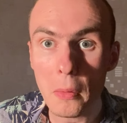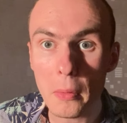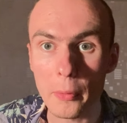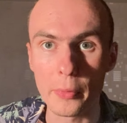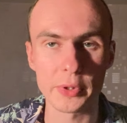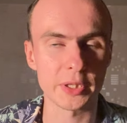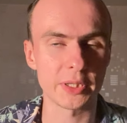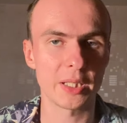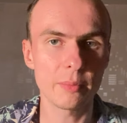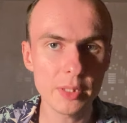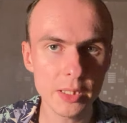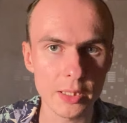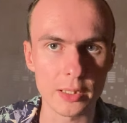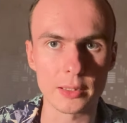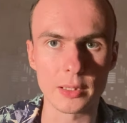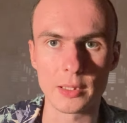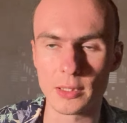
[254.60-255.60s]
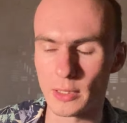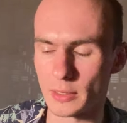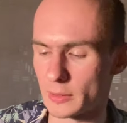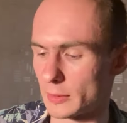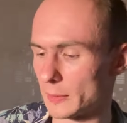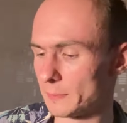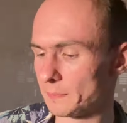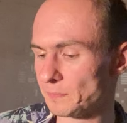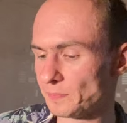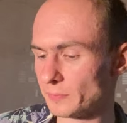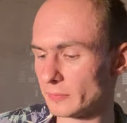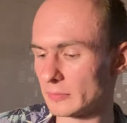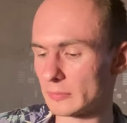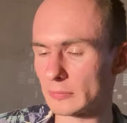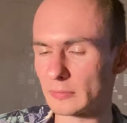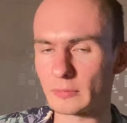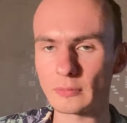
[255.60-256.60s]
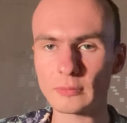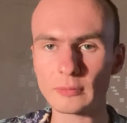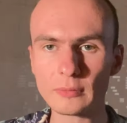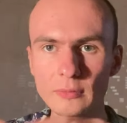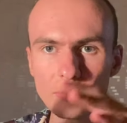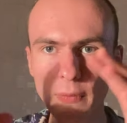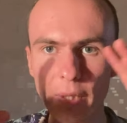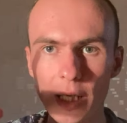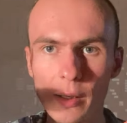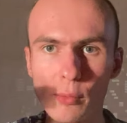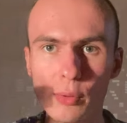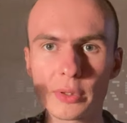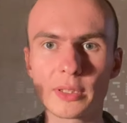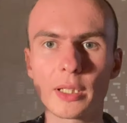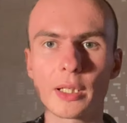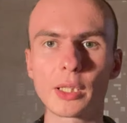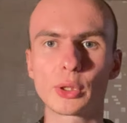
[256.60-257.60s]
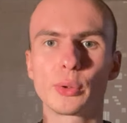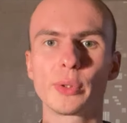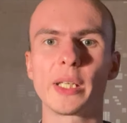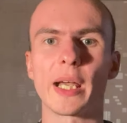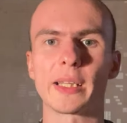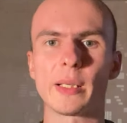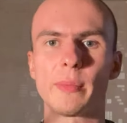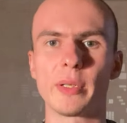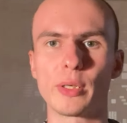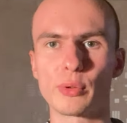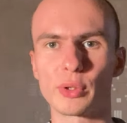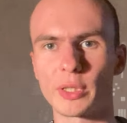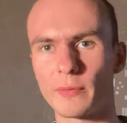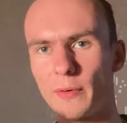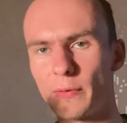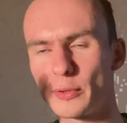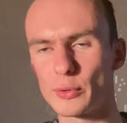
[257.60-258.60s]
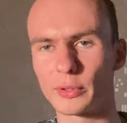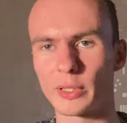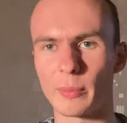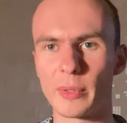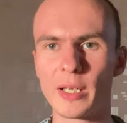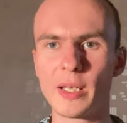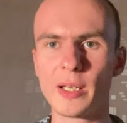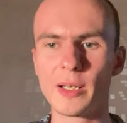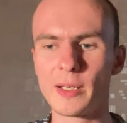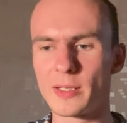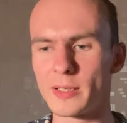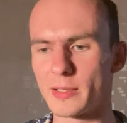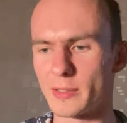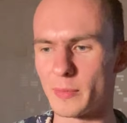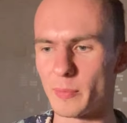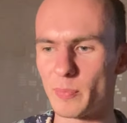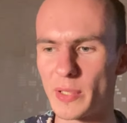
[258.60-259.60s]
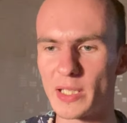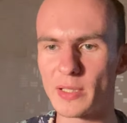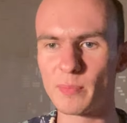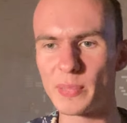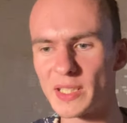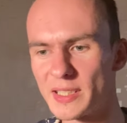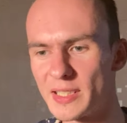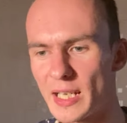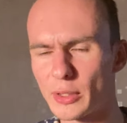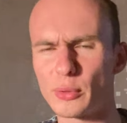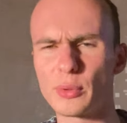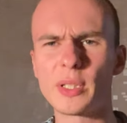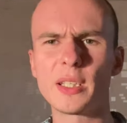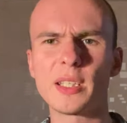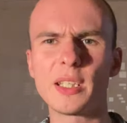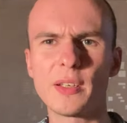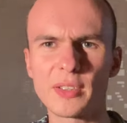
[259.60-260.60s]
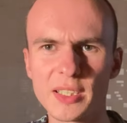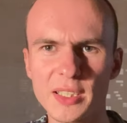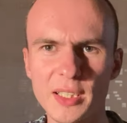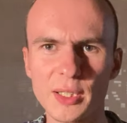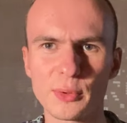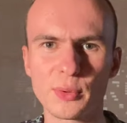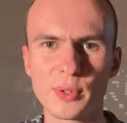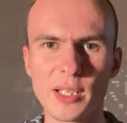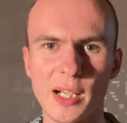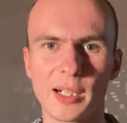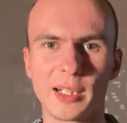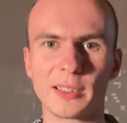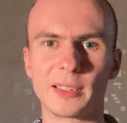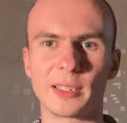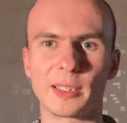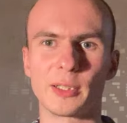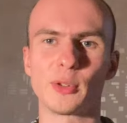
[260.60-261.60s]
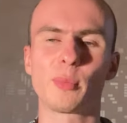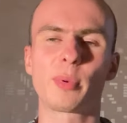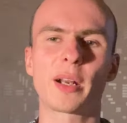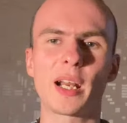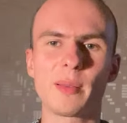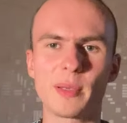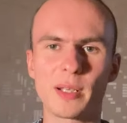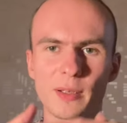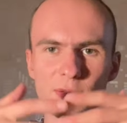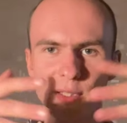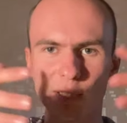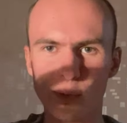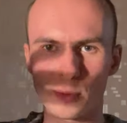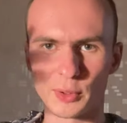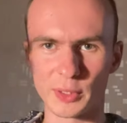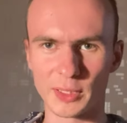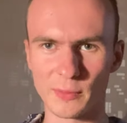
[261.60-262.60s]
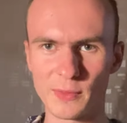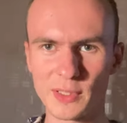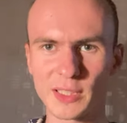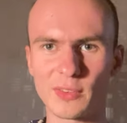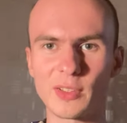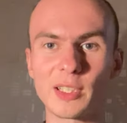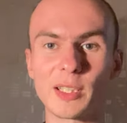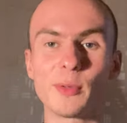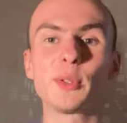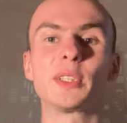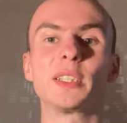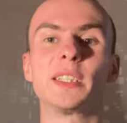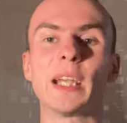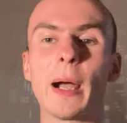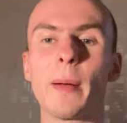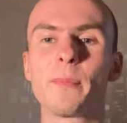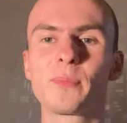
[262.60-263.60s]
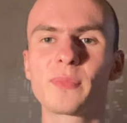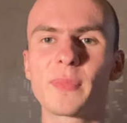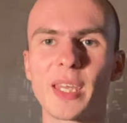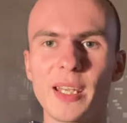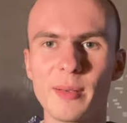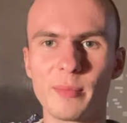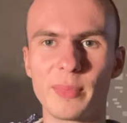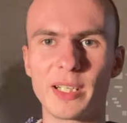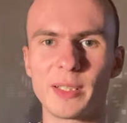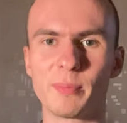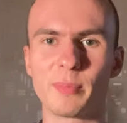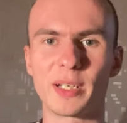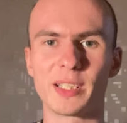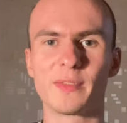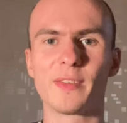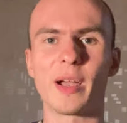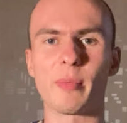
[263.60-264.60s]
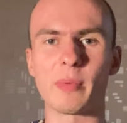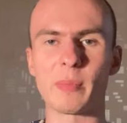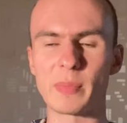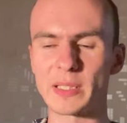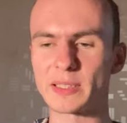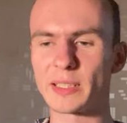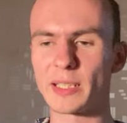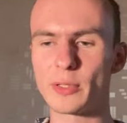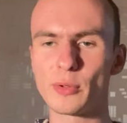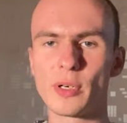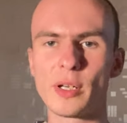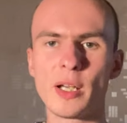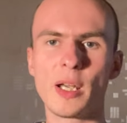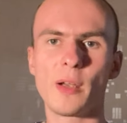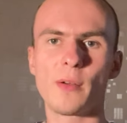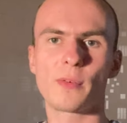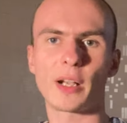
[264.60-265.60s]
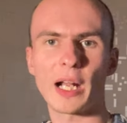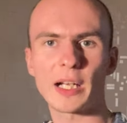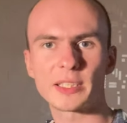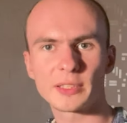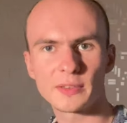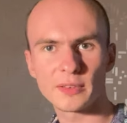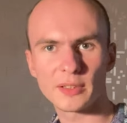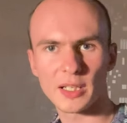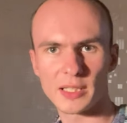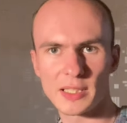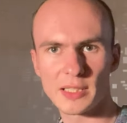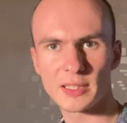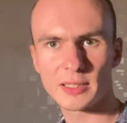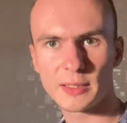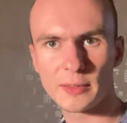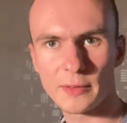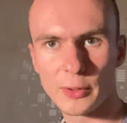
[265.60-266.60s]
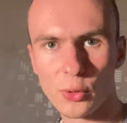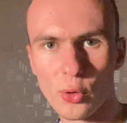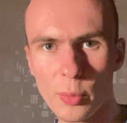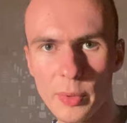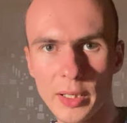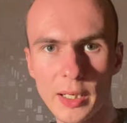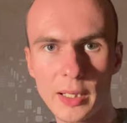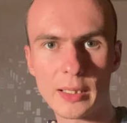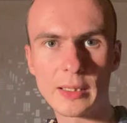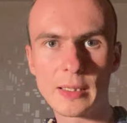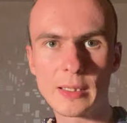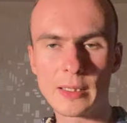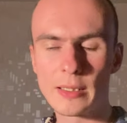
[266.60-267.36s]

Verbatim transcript: Очень обидно, если честно. И вот захожу я, там они уже вовсю там э, пиздят, ну не все, но некоторые, но, по крайней мере, все уже там выставлены, и вот я перед, перед вами предстаю в качестве 11 номера –